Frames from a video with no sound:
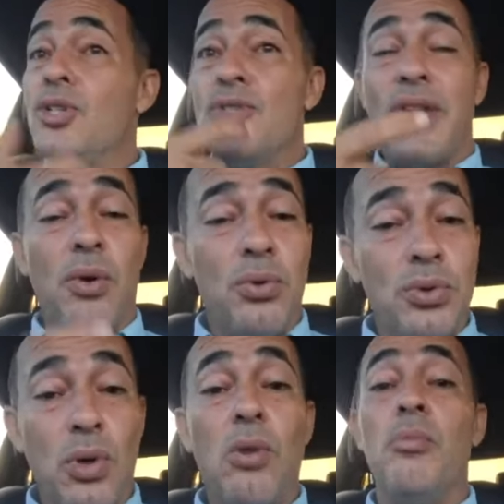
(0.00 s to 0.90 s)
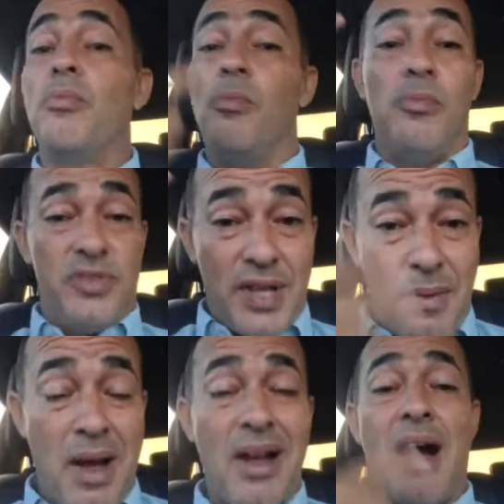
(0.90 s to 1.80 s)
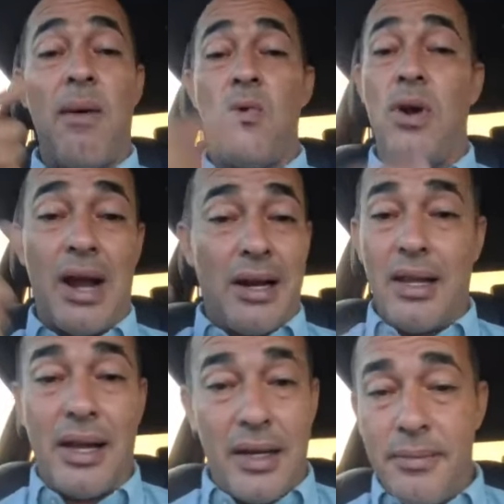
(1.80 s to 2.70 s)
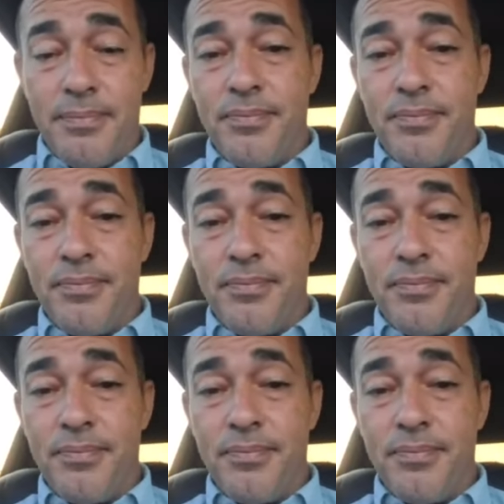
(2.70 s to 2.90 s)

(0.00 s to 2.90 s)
Segundo, se iban a burlar de él.